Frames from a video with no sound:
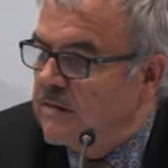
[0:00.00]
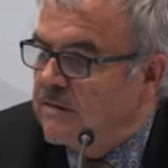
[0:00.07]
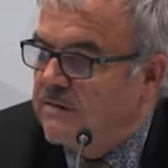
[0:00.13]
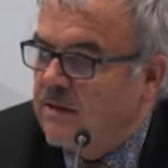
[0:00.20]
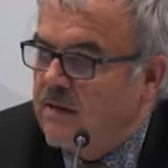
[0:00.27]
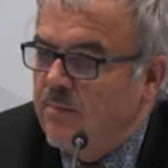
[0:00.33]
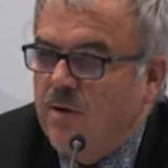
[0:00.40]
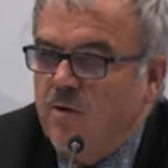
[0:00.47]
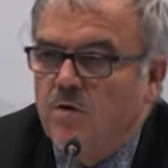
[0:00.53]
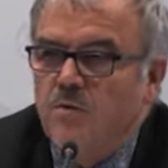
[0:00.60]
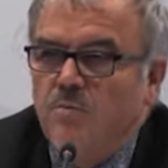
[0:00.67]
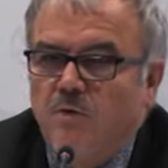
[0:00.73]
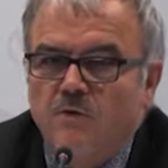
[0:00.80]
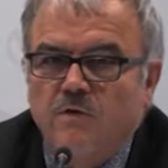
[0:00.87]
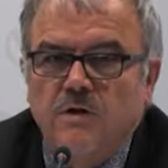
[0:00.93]
Deshalb auch
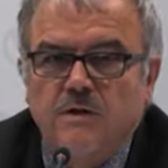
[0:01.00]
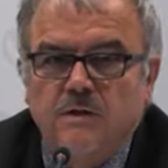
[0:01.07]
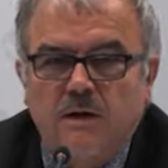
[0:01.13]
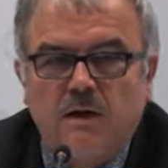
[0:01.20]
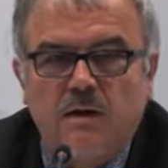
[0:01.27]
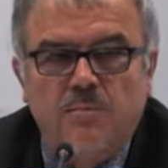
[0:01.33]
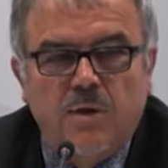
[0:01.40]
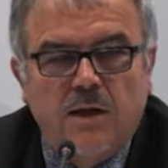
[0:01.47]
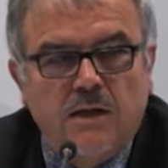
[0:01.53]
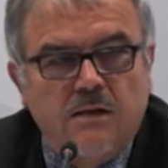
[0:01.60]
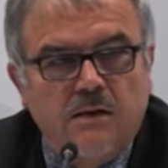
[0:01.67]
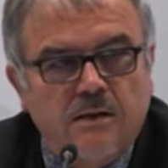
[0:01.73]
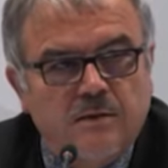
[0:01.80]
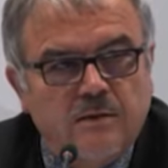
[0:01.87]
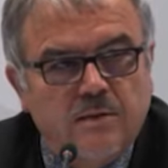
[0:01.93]
immer wieder der Appell
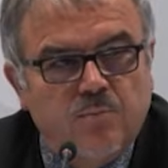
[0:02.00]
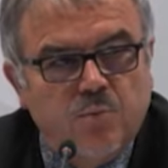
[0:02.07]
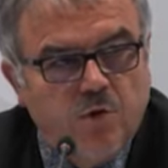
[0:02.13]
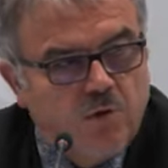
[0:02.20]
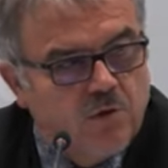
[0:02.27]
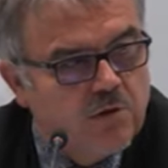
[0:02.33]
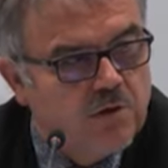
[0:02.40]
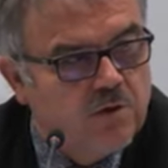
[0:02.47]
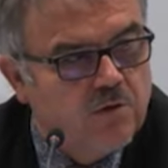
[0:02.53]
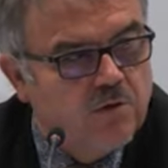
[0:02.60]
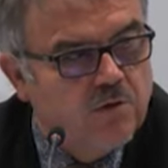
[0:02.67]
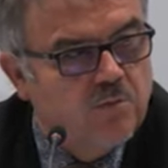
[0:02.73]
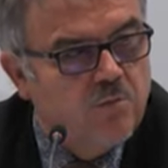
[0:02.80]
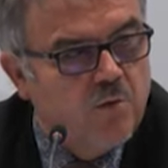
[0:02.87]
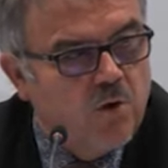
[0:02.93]
an die Bürgerinnen
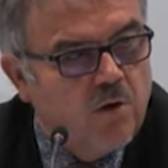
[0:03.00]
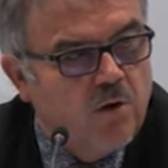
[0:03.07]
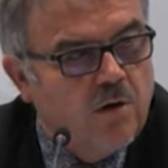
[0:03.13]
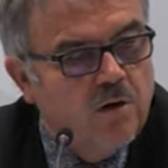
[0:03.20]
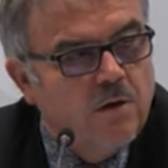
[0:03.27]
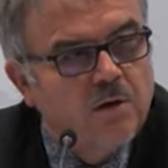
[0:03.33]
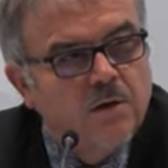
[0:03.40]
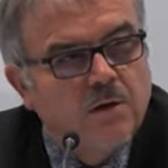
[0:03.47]
und Bürger.